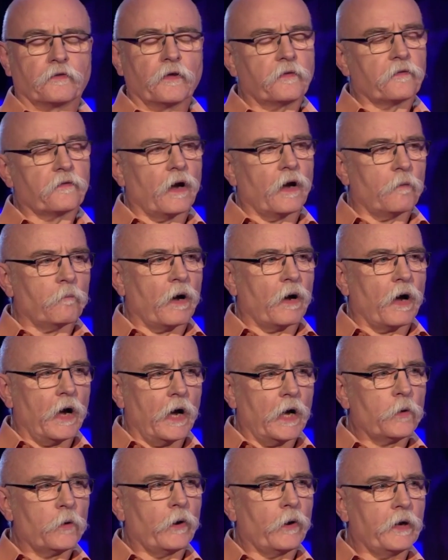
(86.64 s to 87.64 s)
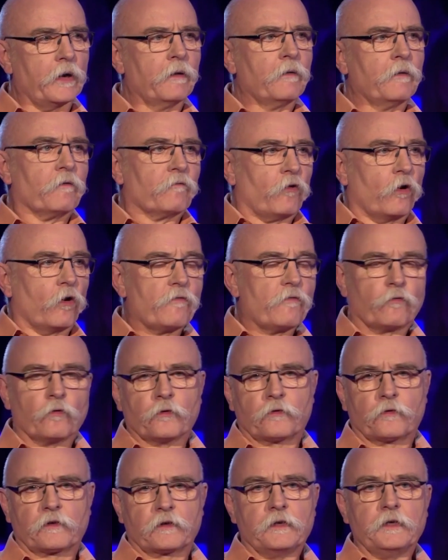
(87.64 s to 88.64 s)
Ich sitze am Highway, voll
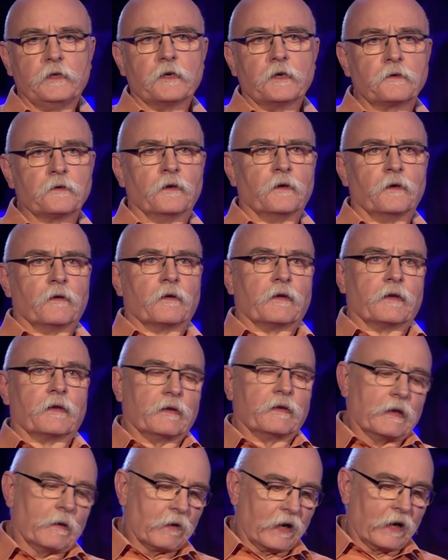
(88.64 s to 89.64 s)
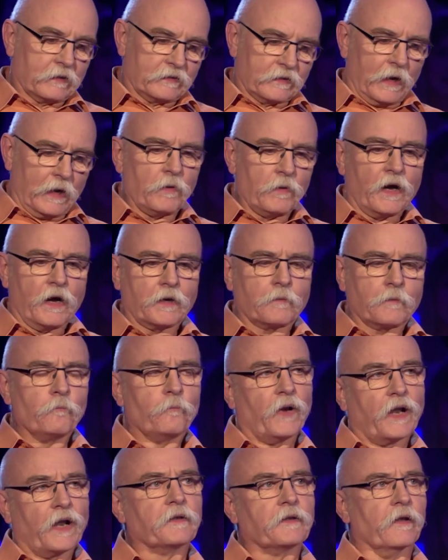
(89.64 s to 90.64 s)
frustriert. Der Daimler
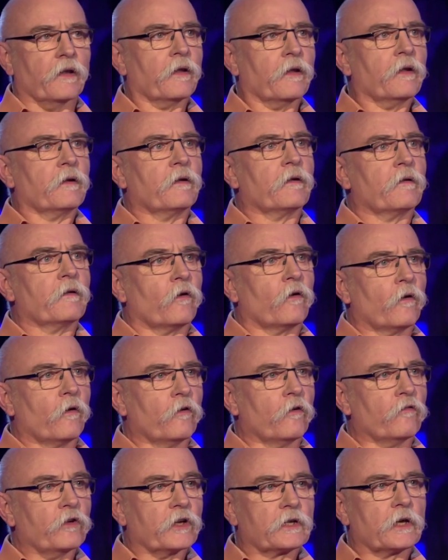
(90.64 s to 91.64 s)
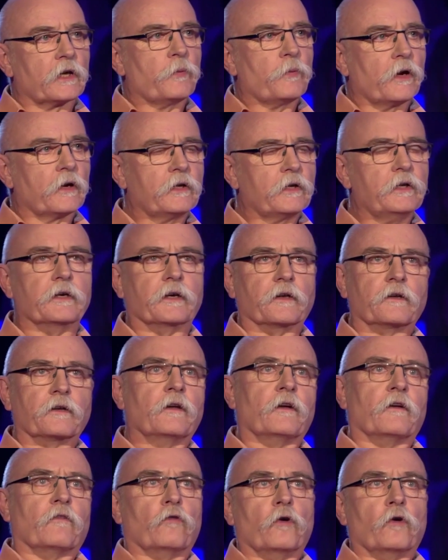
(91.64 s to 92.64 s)
hat einen Platten und wird
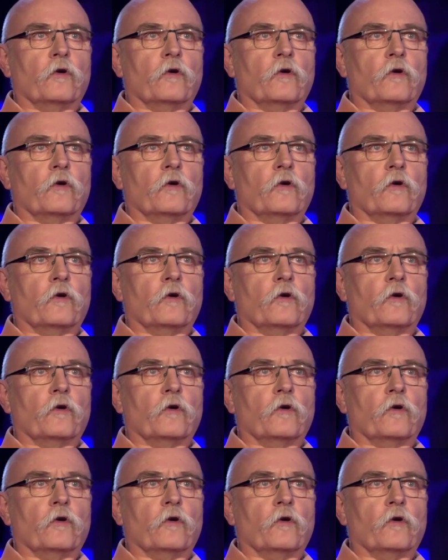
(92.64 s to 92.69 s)
repariert.